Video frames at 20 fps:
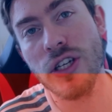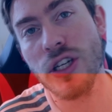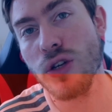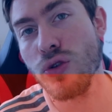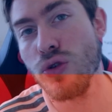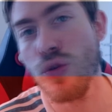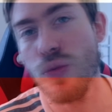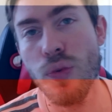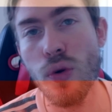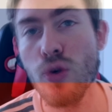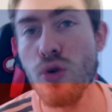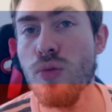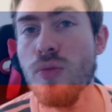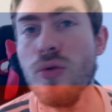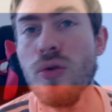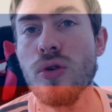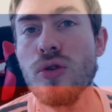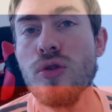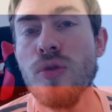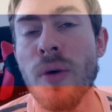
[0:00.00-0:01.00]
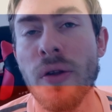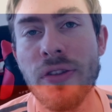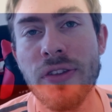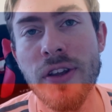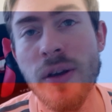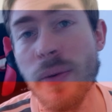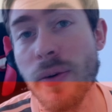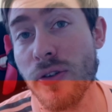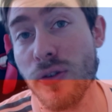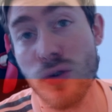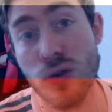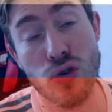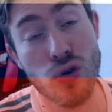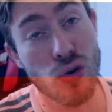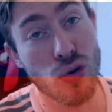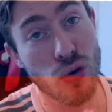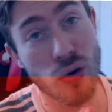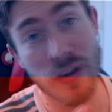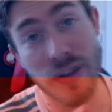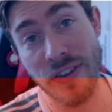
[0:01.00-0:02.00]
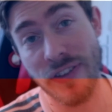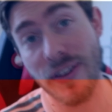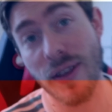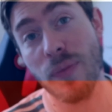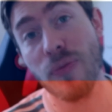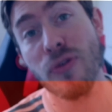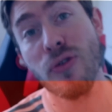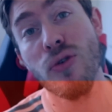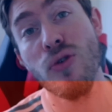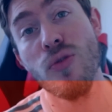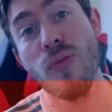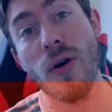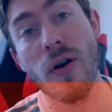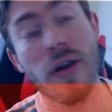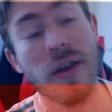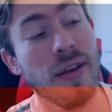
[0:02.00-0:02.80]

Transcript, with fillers: J'ai dû beaucoup me documenter parce que je ne connaissais absolument